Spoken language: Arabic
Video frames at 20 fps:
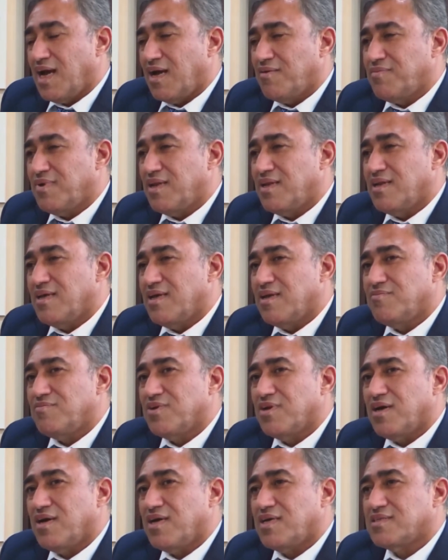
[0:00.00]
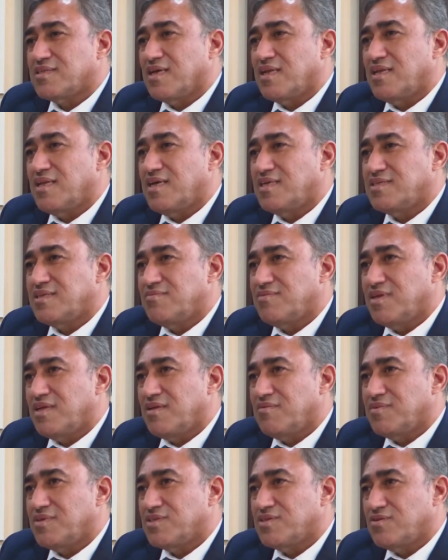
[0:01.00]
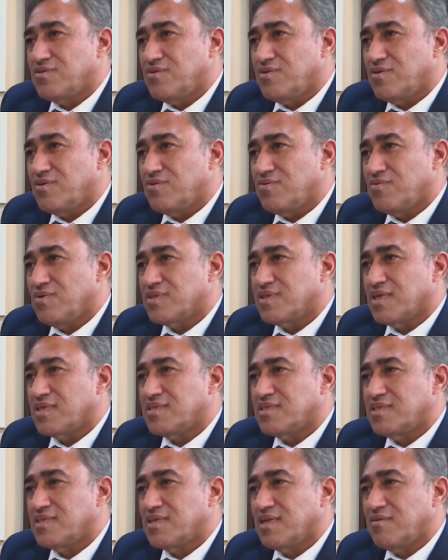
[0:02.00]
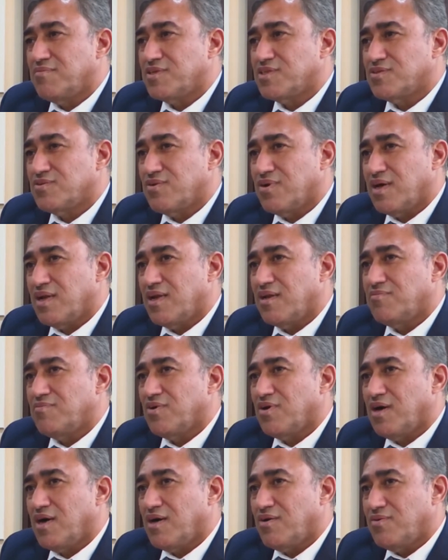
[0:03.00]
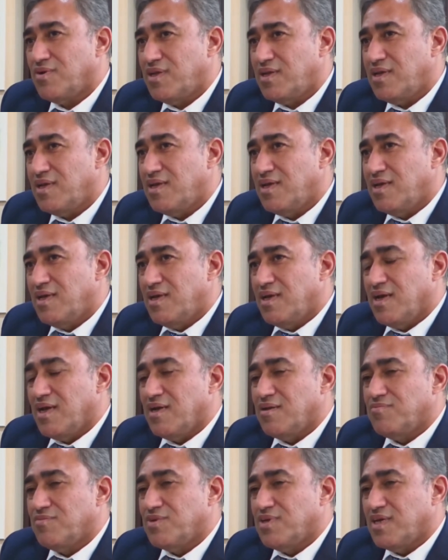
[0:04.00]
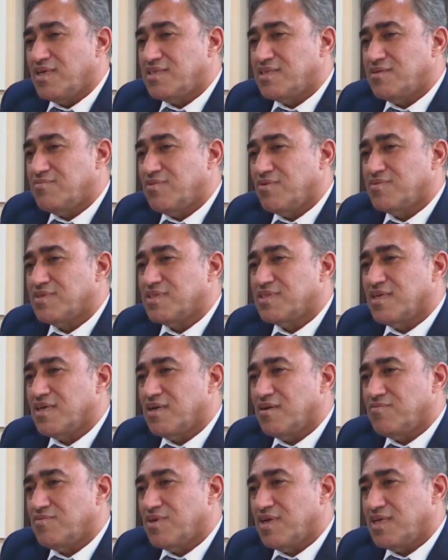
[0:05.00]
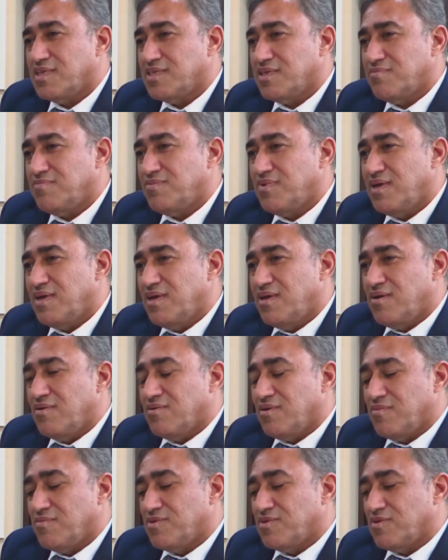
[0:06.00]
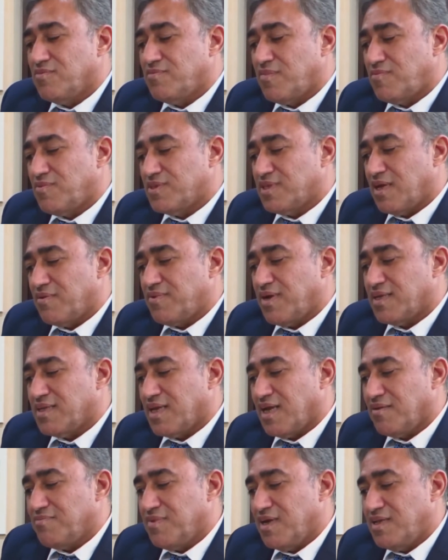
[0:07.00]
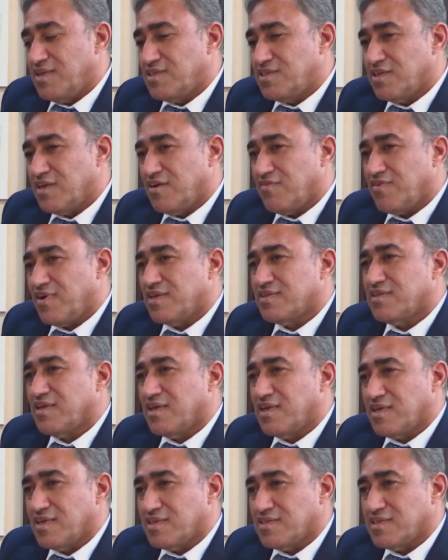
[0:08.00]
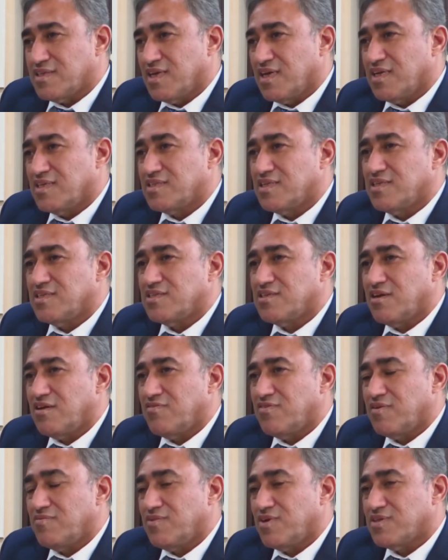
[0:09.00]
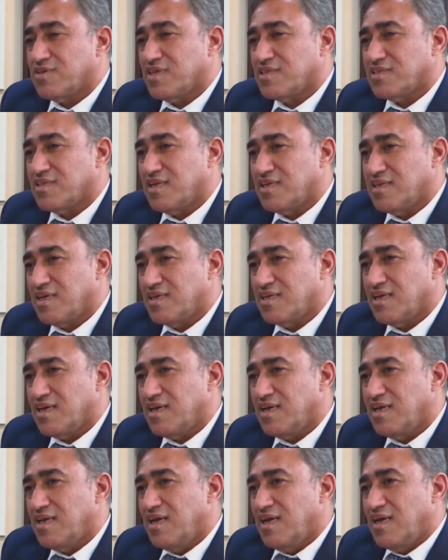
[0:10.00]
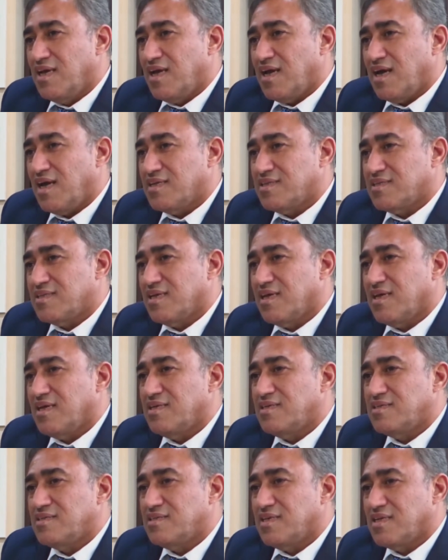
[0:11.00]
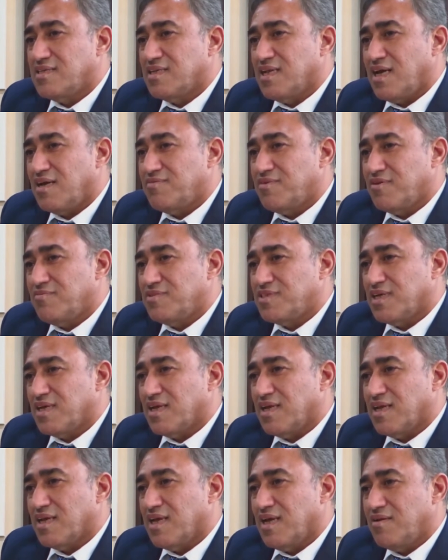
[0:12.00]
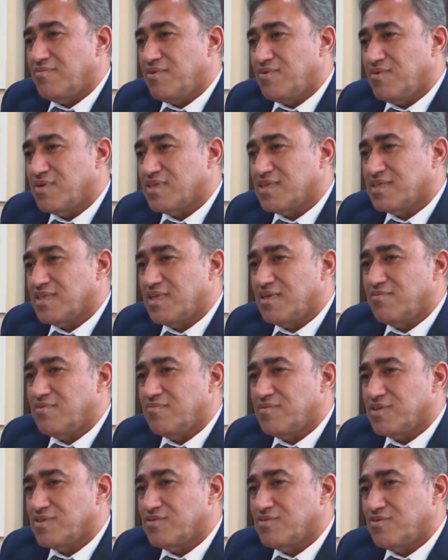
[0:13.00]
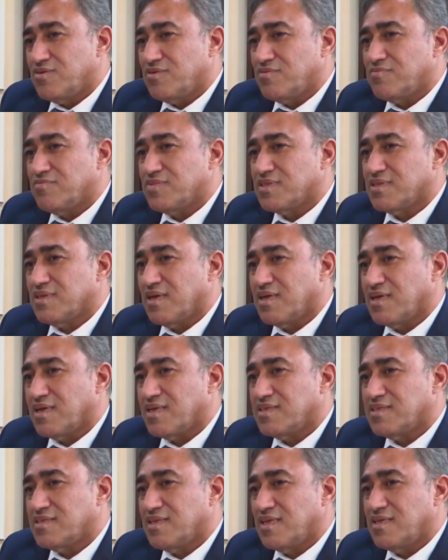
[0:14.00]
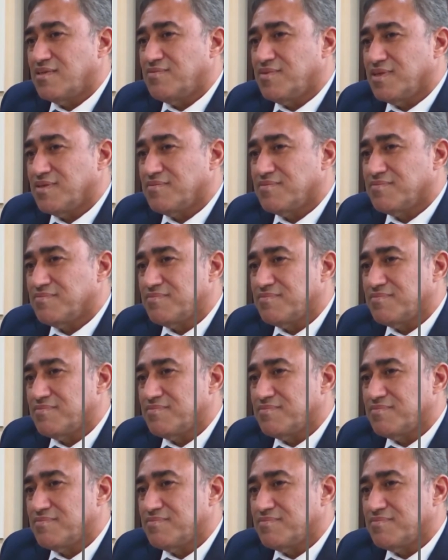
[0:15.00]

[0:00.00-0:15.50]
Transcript: عمل المناقصة اللازمة للمشروع وترسيت المشروع على المقاول المناسب وبالسعر المناسب ومن ثم متابعة أعمال الإشراف عن طريق جهاز الإشراف المختص لدينا حتى إنجاز العمل بشكل كامل وتسليم المشروع بالطريقة السليمة